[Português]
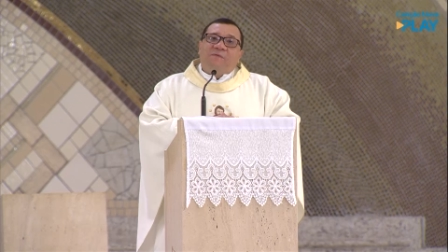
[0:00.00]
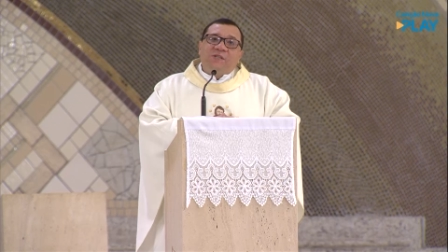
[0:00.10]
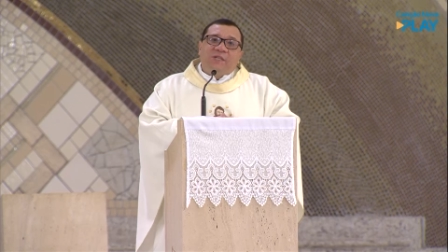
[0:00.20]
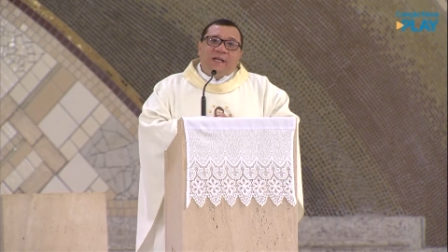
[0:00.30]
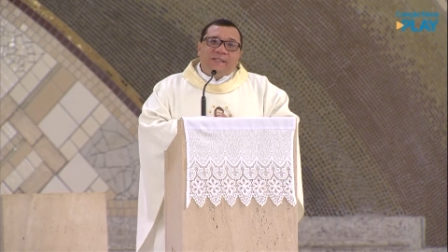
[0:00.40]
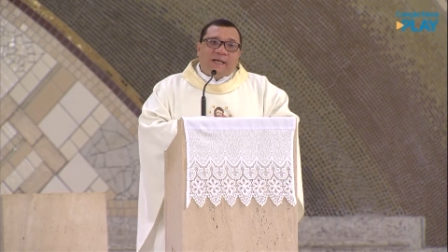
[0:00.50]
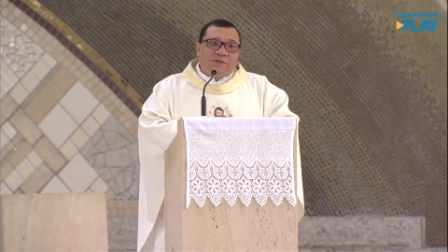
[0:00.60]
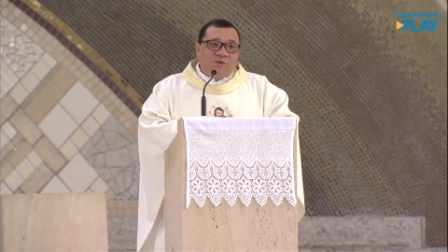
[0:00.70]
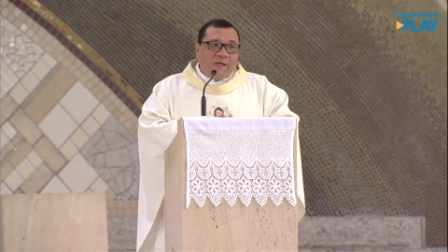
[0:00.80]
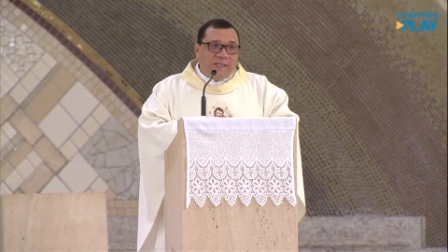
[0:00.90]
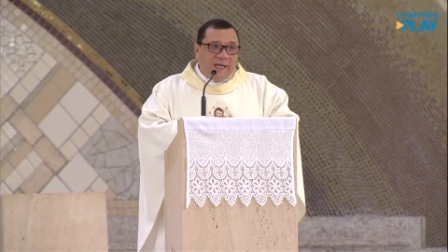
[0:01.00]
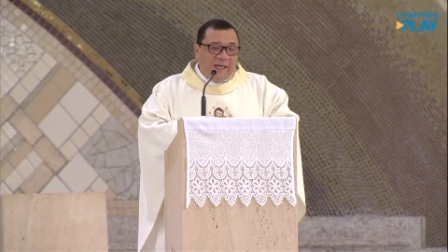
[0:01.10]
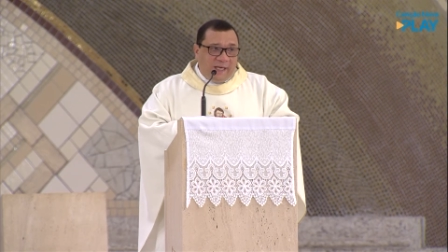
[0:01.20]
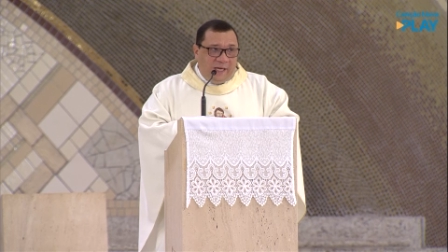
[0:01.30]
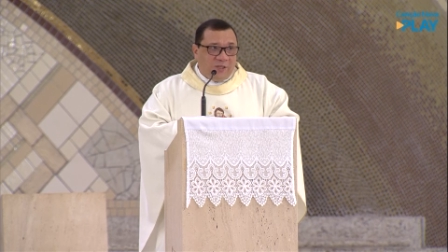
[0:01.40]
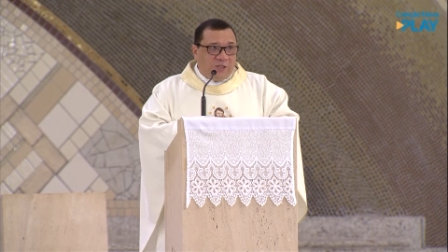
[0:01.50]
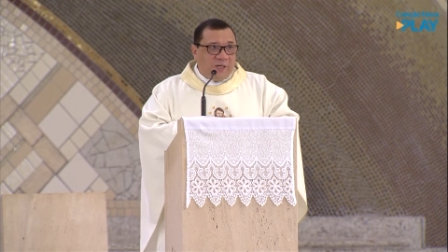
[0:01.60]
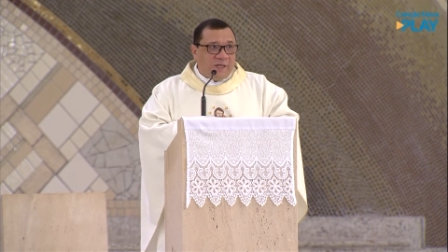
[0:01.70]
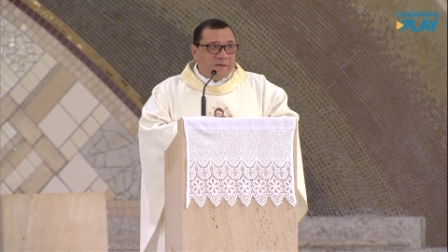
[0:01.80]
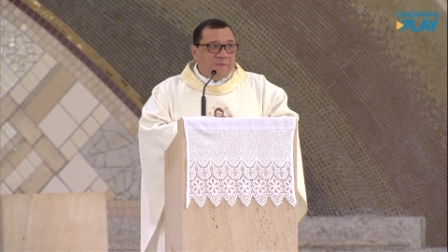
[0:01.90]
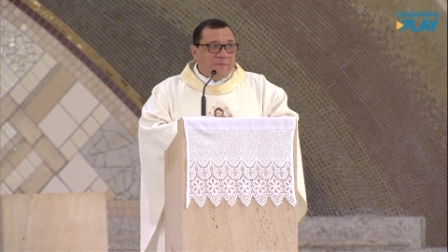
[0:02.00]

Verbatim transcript: evangelizadora da igreja,